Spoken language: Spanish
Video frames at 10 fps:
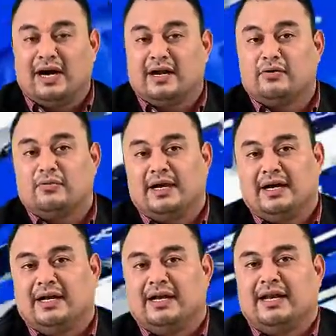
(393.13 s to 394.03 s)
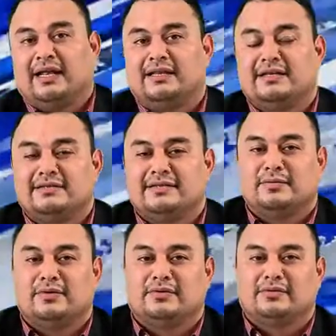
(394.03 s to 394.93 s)
arroba
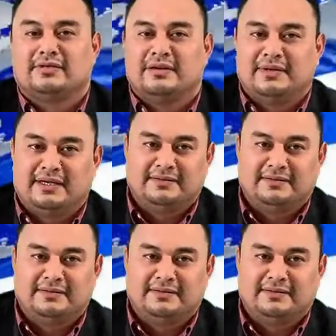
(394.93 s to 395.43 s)
latinísimo TV.